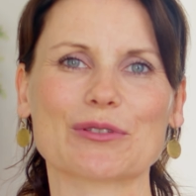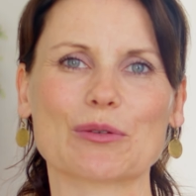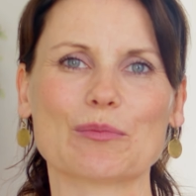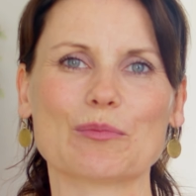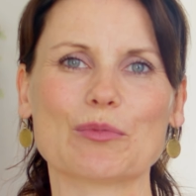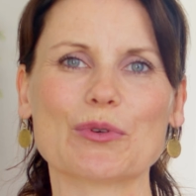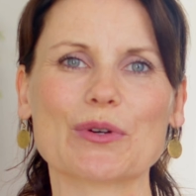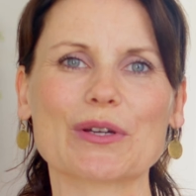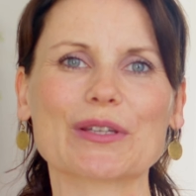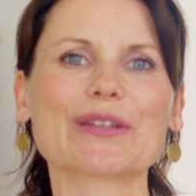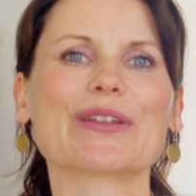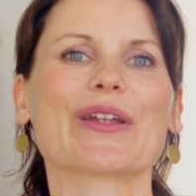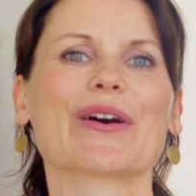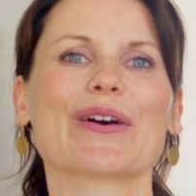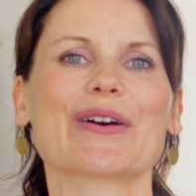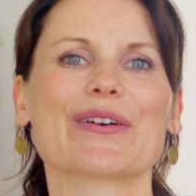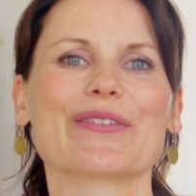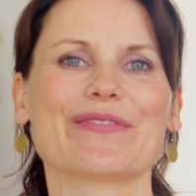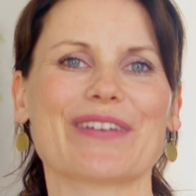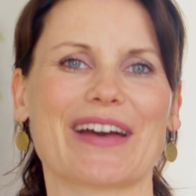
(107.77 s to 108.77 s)
Geburt
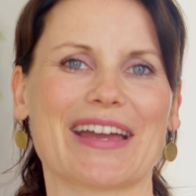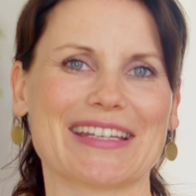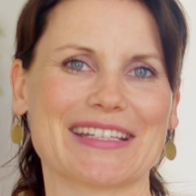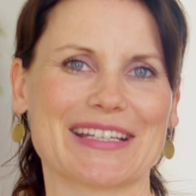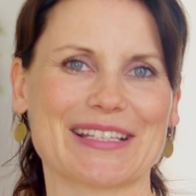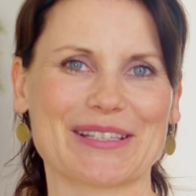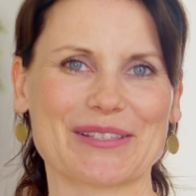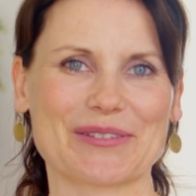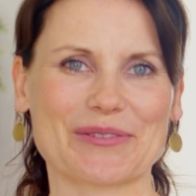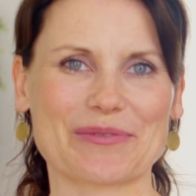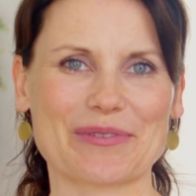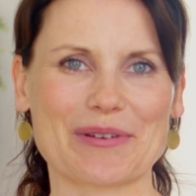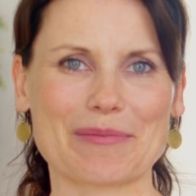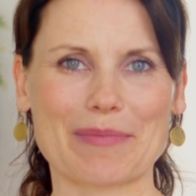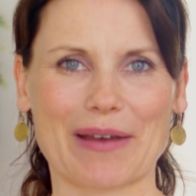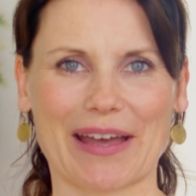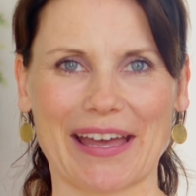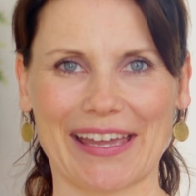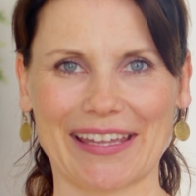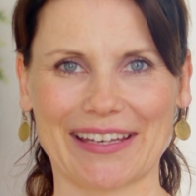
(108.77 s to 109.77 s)
noch weiter zu
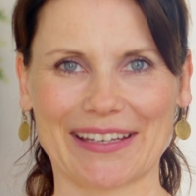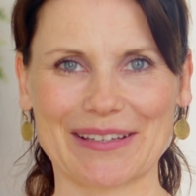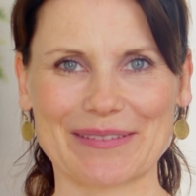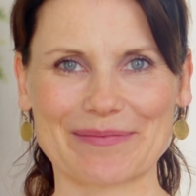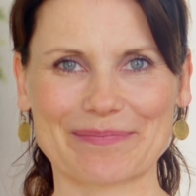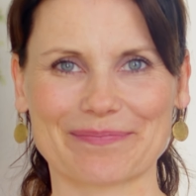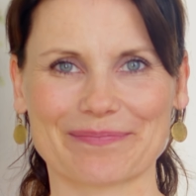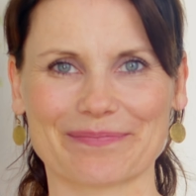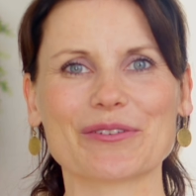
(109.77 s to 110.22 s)
verbreiten.